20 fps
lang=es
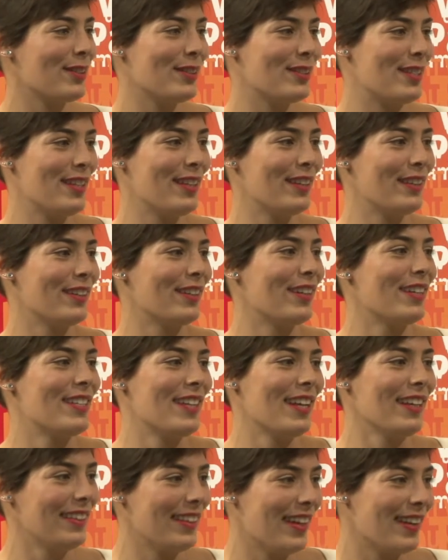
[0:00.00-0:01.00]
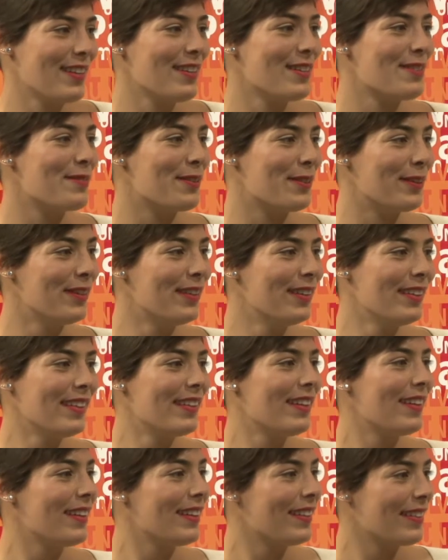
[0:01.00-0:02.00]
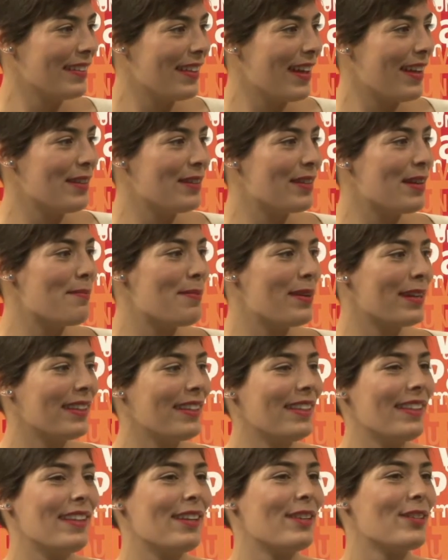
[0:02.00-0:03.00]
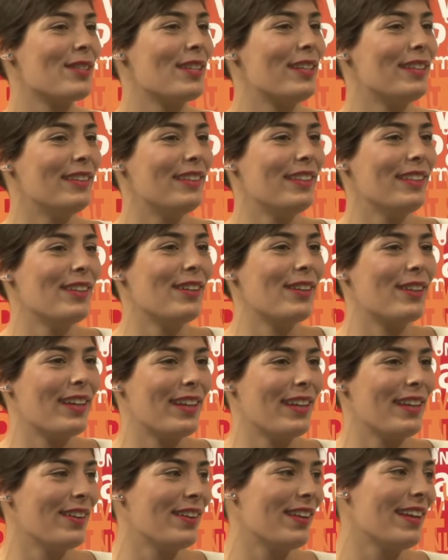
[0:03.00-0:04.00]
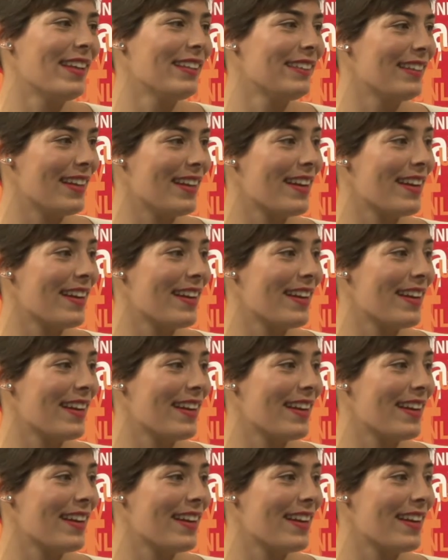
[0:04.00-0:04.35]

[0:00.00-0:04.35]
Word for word: siento que ya están como, hay una parte de los sentidos que no la están